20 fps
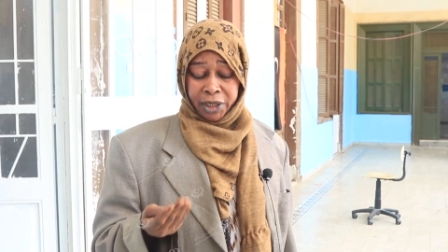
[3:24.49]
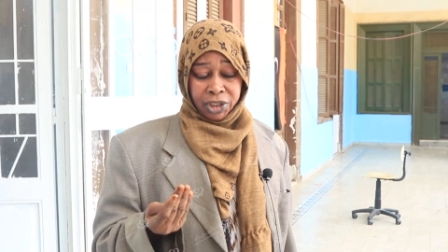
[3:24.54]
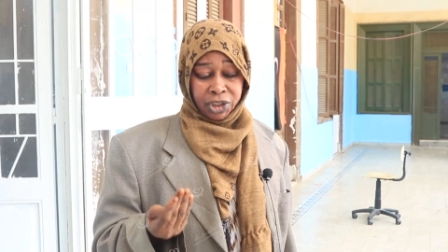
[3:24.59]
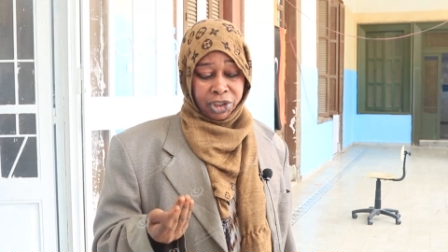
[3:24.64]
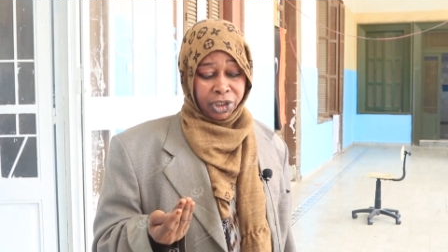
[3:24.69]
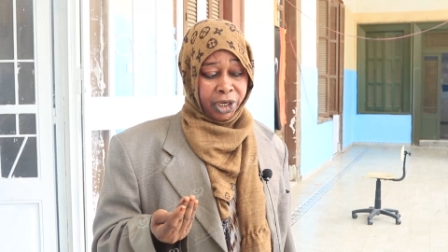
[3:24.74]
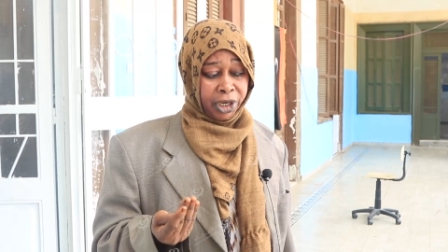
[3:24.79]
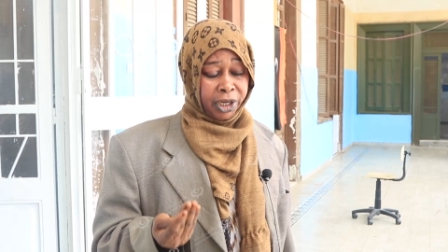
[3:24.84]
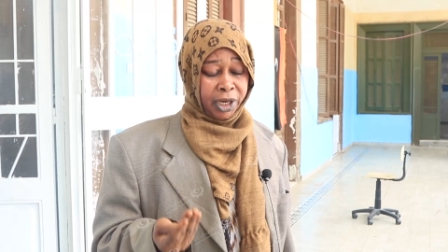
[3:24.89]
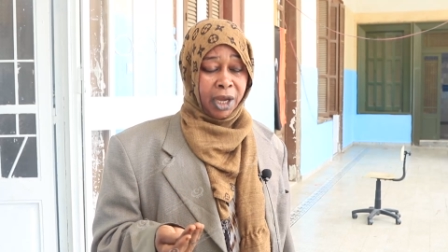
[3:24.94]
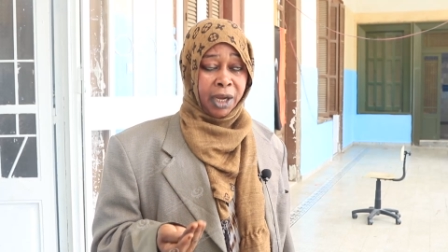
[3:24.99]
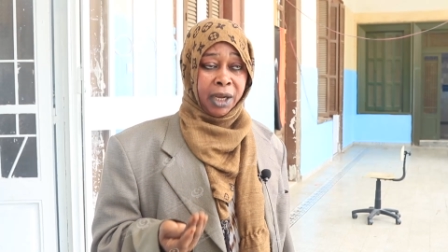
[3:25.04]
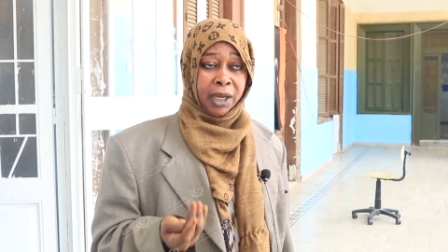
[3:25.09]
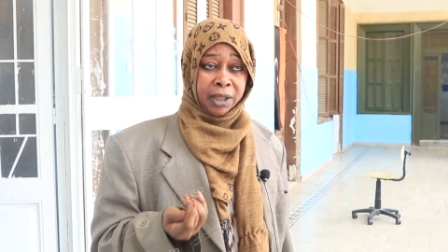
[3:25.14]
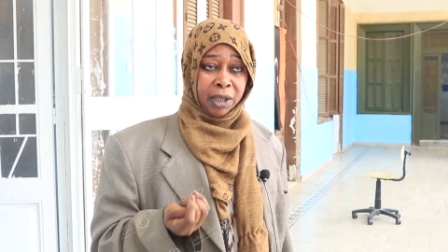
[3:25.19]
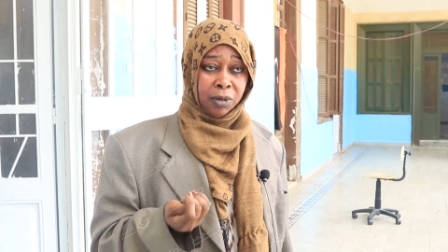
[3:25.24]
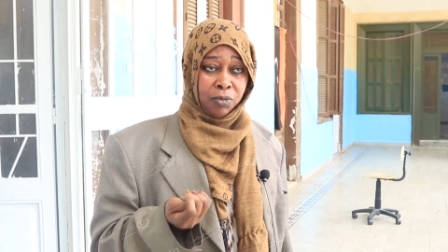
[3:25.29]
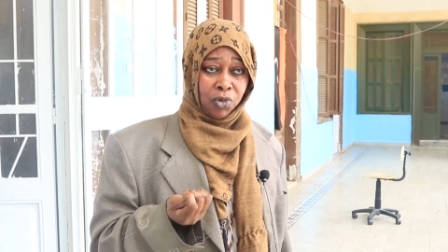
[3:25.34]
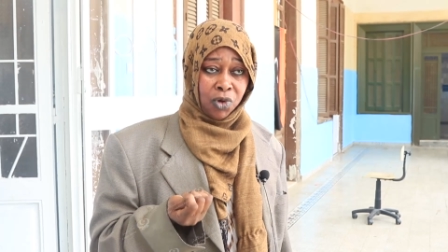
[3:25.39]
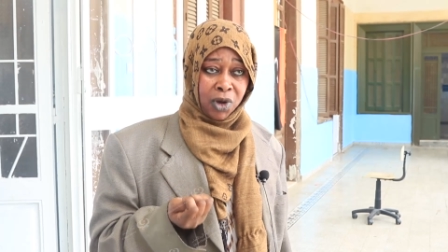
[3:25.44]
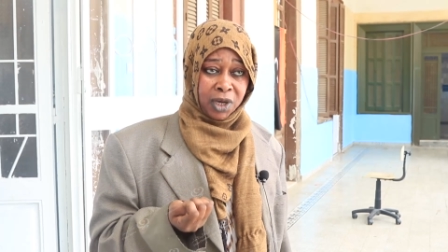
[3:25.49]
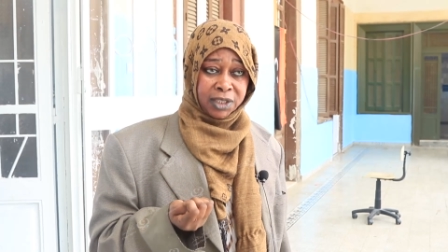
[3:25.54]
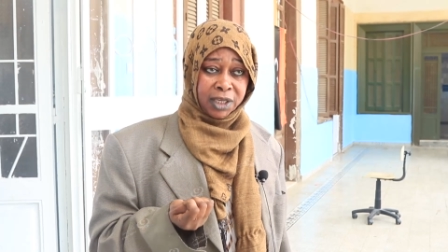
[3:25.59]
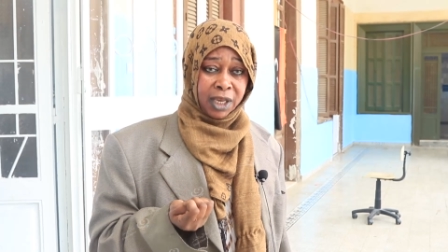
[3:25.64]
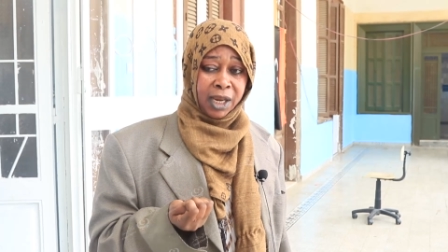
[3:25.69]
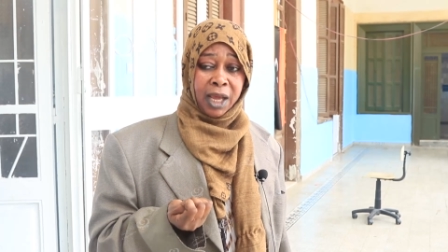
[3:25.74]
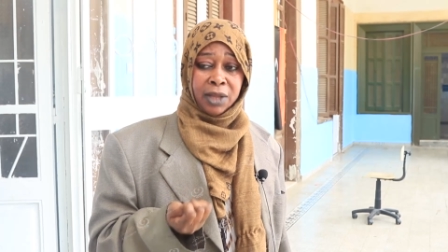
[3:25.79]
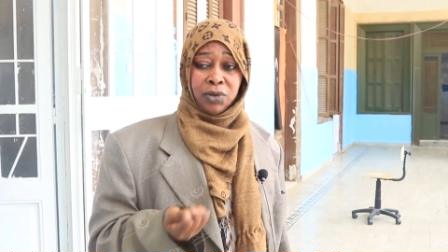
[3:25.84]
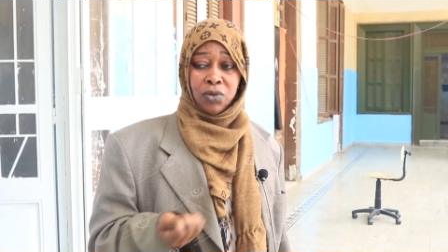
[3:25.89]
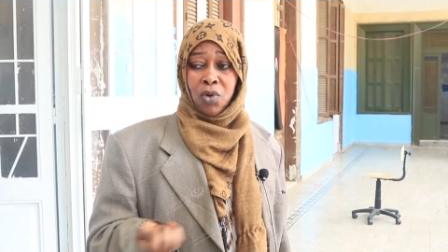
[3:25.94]
20 حقة
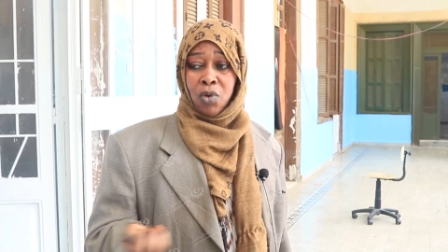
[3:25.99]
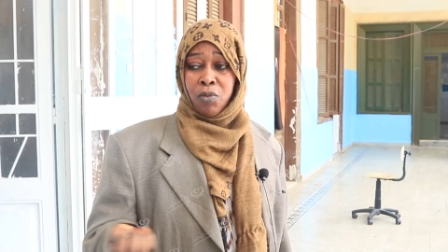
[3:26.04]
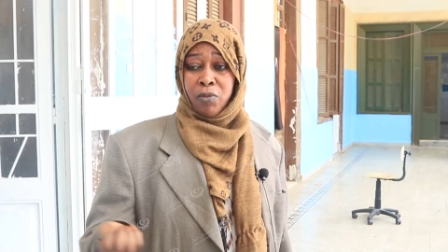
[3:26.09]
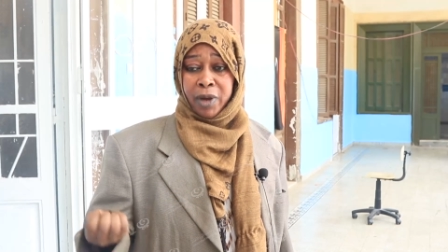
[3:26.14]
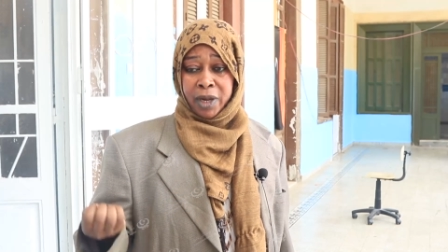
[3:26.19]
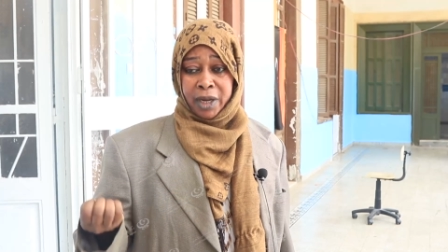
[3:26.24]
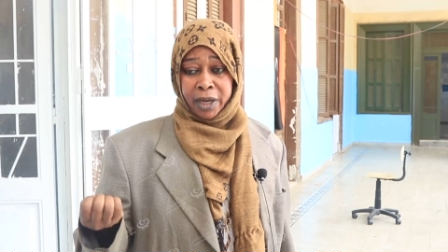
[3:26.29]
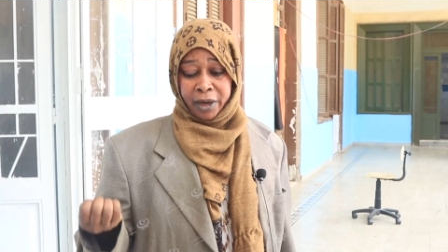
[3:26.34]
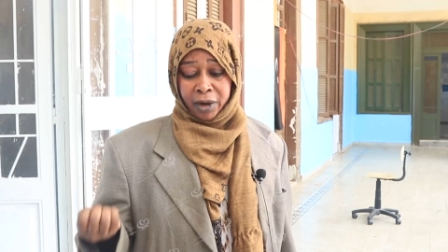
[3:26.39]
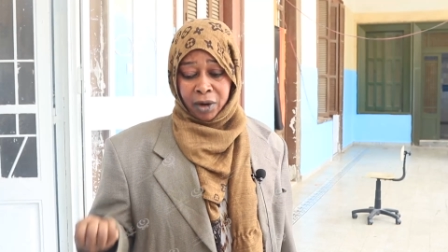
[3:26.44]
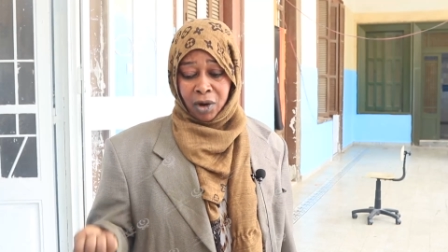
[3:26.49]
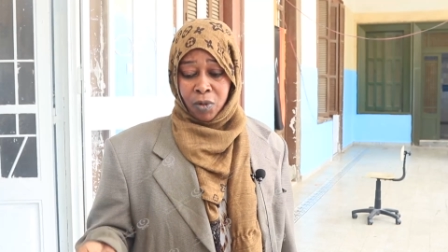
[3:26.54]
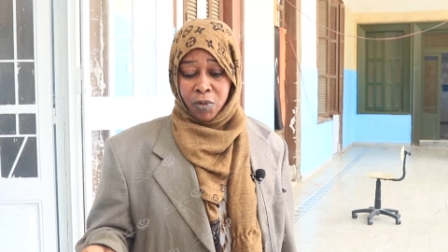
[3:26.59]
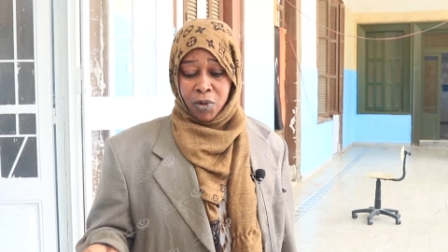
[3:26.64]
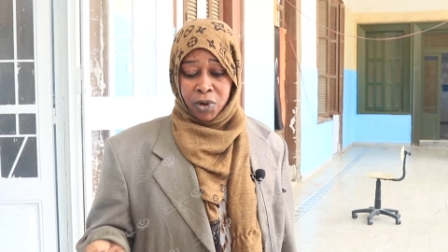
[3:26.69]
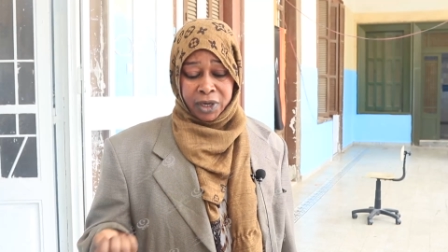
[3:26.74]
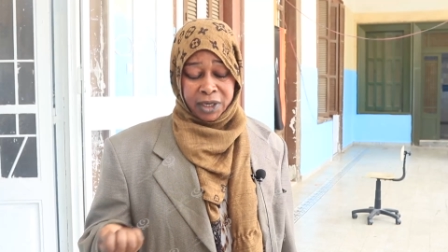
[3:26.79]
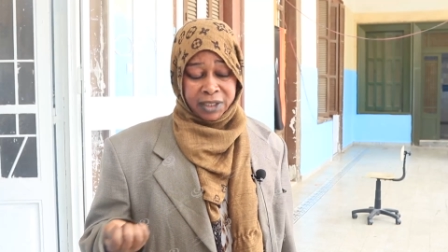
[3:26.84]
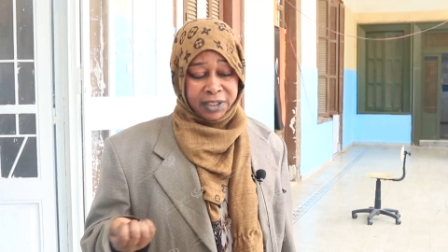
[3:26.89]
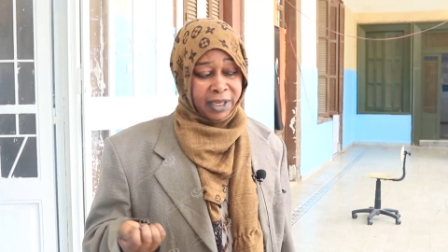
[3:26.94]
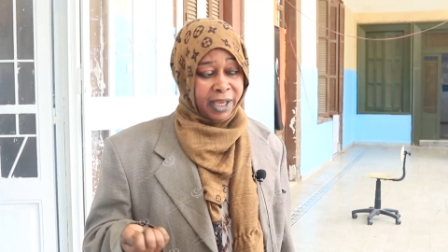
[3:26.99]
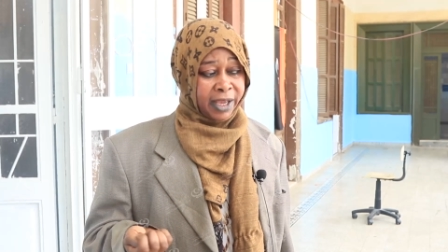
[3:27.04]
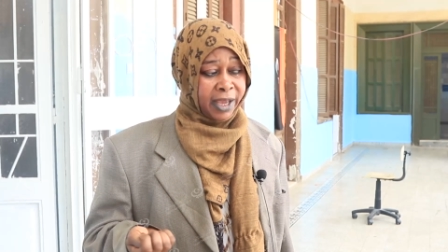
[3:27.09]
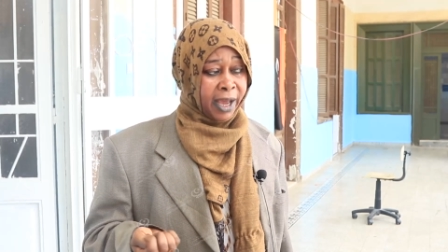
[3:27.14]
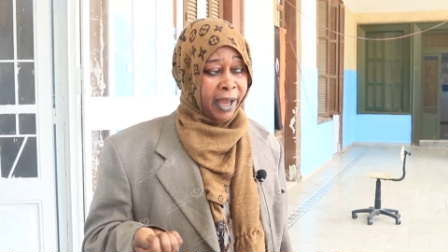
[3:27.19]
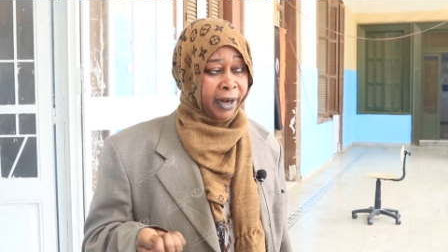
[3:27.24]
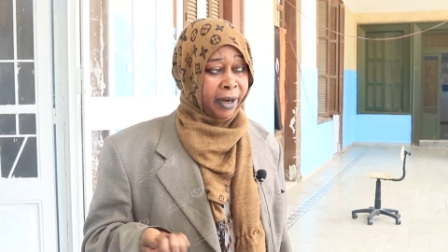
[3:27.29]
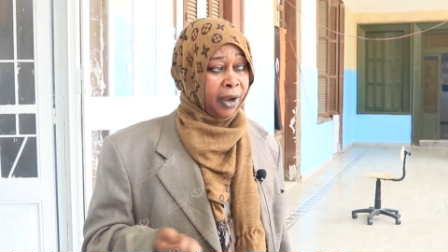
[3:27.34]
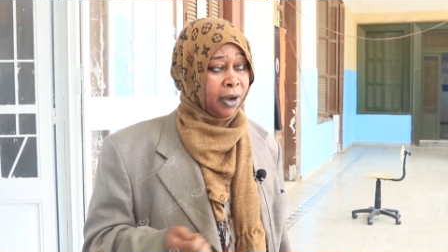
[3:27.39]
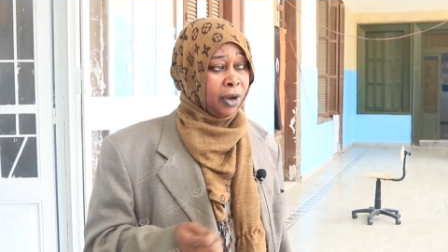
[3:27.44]
المواصلات وهم اللي ركبونا
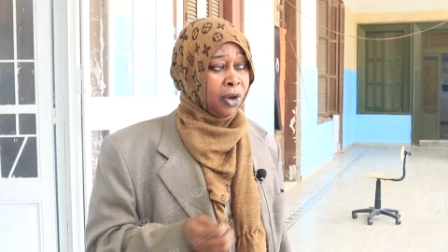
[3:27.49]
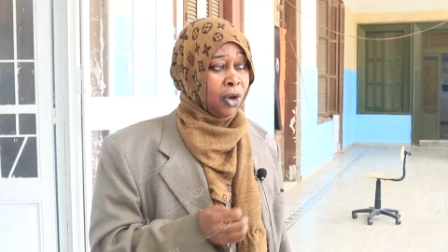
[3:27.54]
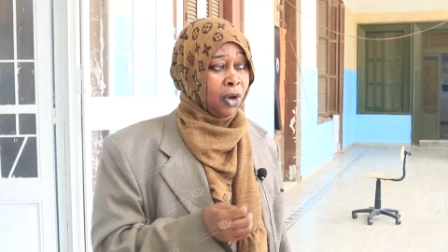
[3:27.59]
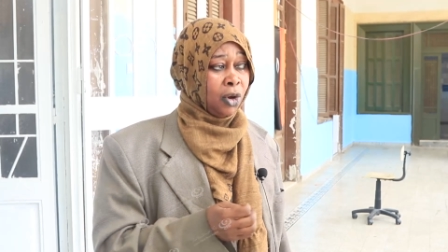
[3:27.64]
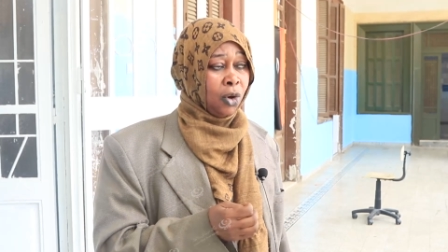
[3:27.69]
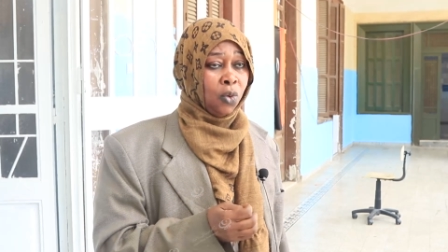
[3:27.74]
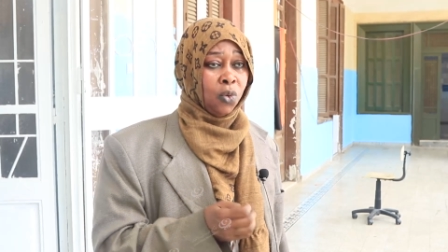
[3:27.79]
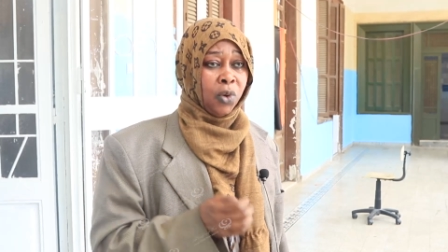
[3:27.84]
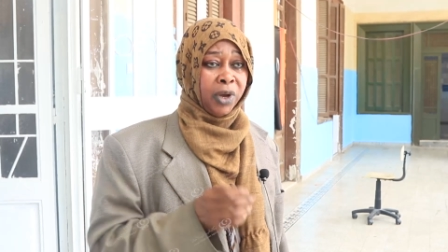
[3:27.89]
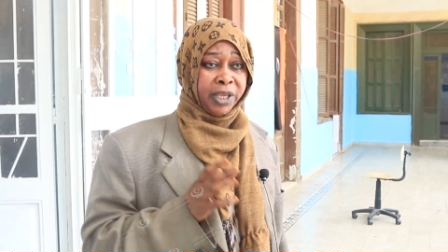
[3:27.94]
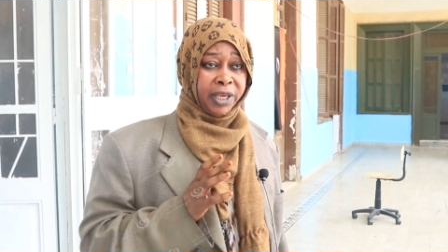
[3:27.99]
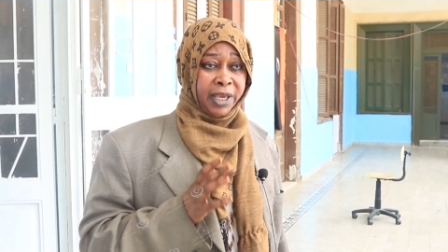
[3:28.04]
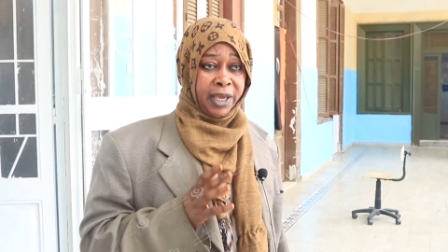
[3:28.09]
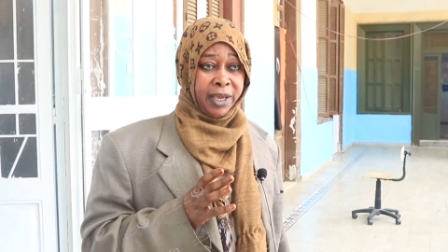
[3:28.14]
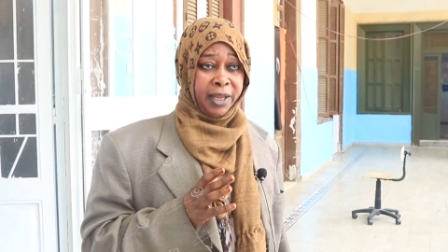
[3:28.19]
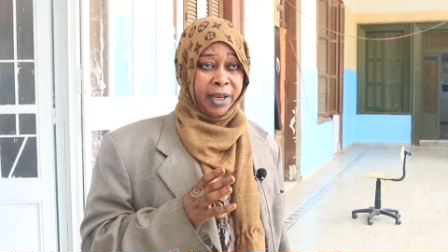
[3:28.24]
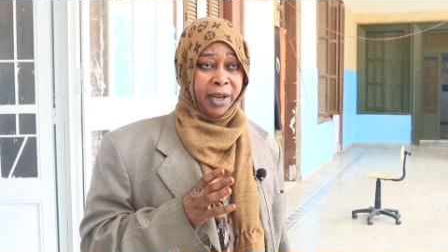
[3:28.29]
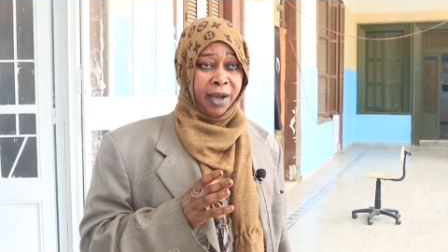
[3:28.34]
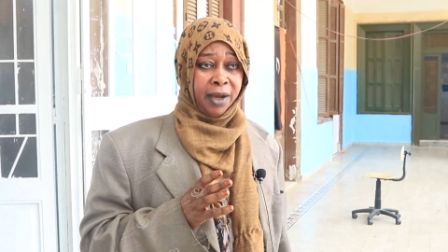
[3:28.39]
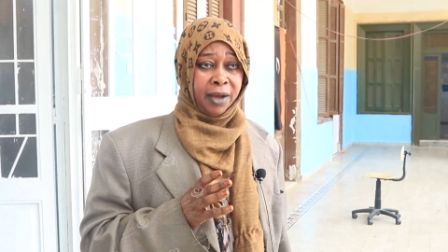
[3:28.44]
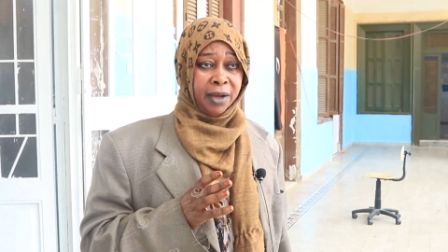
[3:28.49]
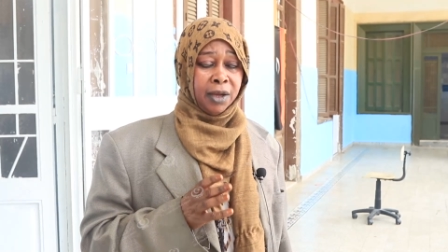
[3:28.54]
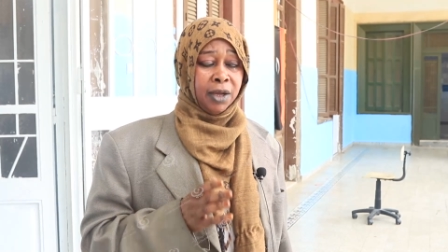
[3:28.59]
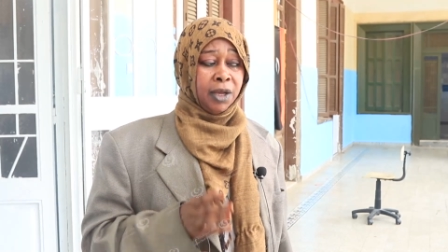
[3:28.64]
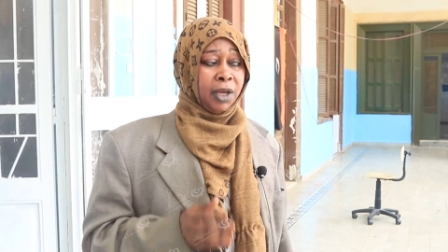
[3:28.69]
السيارة وجينا